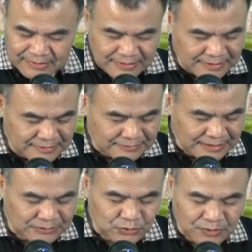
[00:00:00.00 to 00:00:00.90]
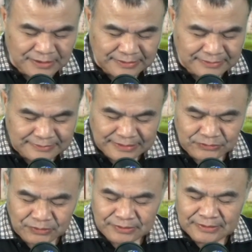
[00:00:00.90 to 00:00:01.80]
呃，他说啊，他
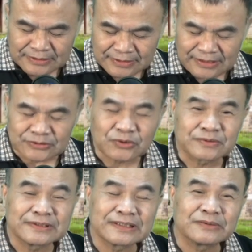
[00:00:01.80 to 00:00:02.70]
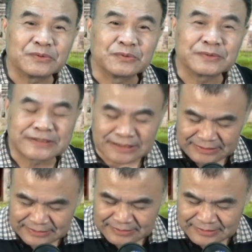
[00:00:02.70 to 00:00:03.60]
说。呃，宋兴文路甚矣，
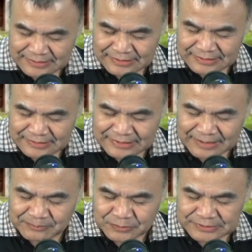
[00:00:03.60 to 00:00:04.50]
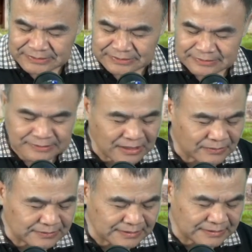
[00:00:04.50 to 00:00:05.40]
呃，然不知
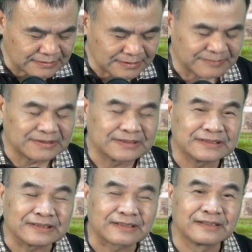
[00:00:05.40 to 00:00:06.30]
道德性命之理。